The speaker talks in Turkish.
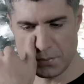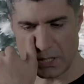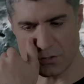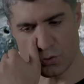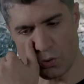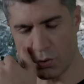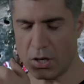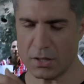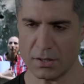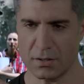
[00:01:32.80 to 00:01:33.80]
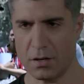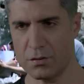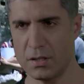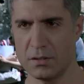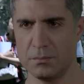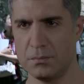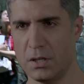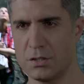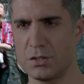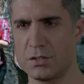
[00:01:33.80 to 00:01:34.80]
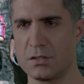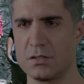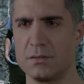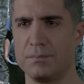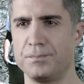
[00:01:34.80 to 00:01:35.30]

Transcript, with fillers: Biraz korkak da davrandım açıkçası.